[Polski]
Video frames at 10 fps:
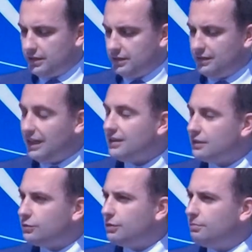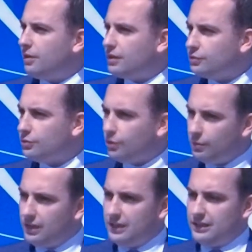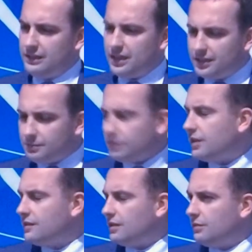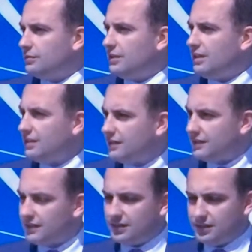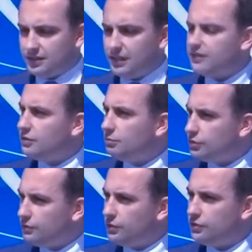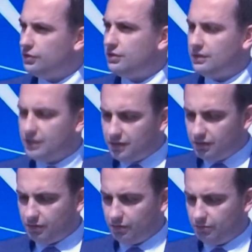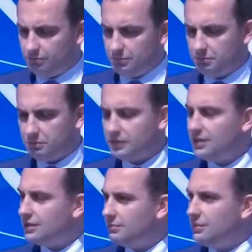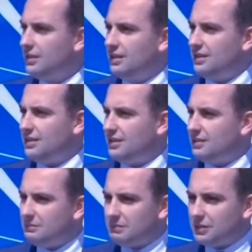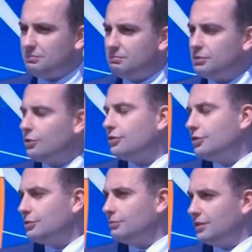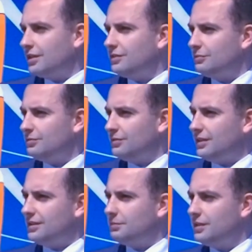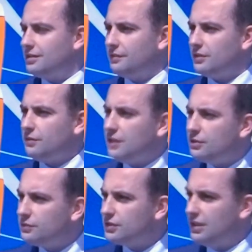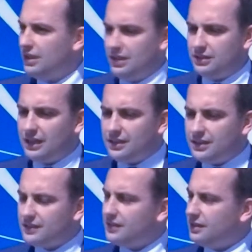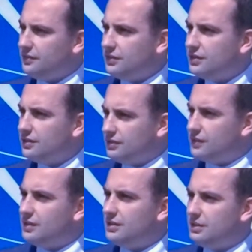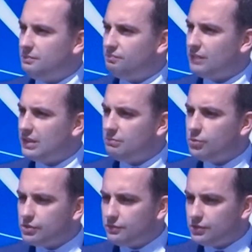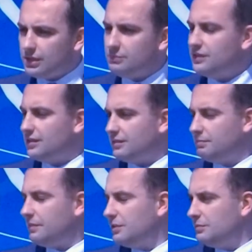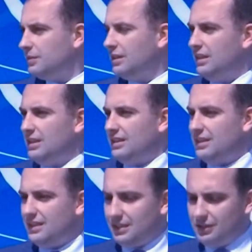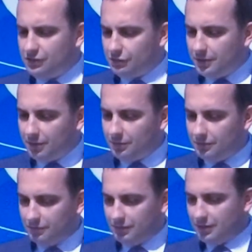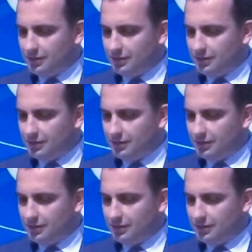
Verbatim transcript: E, dane, które pokazują jaki jest potencjał, jaki jest, e, jakie są możliwości nie tylko pod względem e, takim przyrodniczym, czyli jaki, są, jaki jest potencjał wiatrowy, ale również dane te zestawione z mm, możliwościami, z pewnymi e, instrumentami